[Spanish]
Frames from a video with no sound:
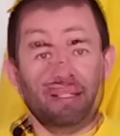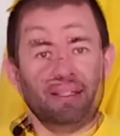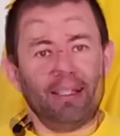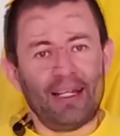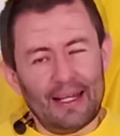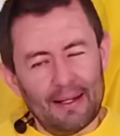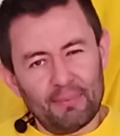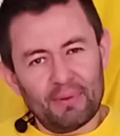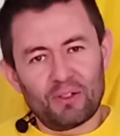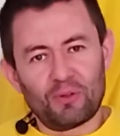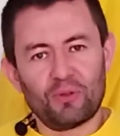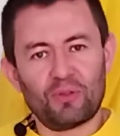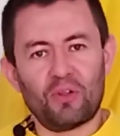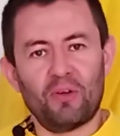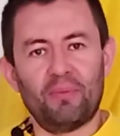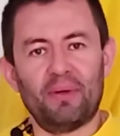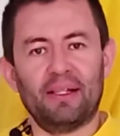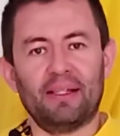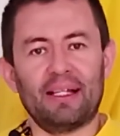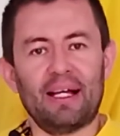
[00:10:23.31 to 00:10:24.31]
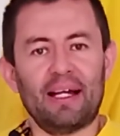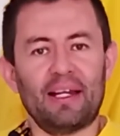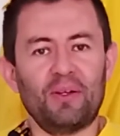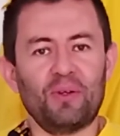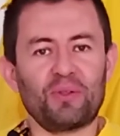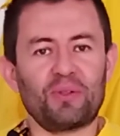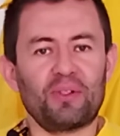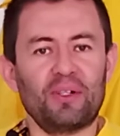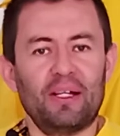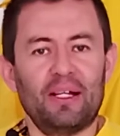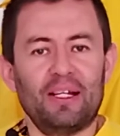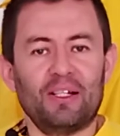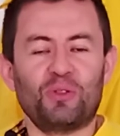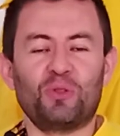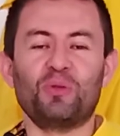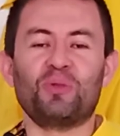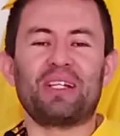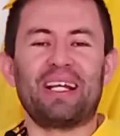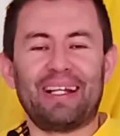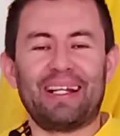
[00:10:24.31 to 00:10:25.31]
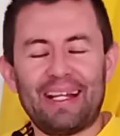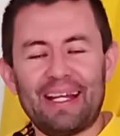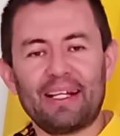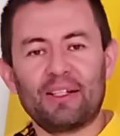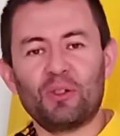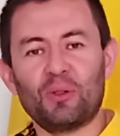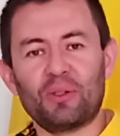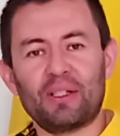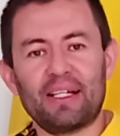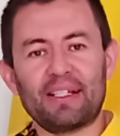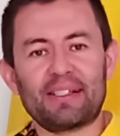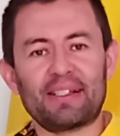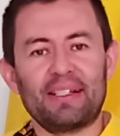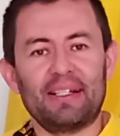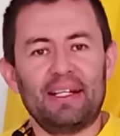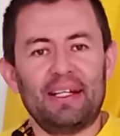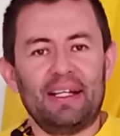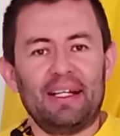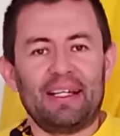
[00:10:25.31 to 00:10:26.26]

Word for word: déjenme sus comentarios, sus anécdotas,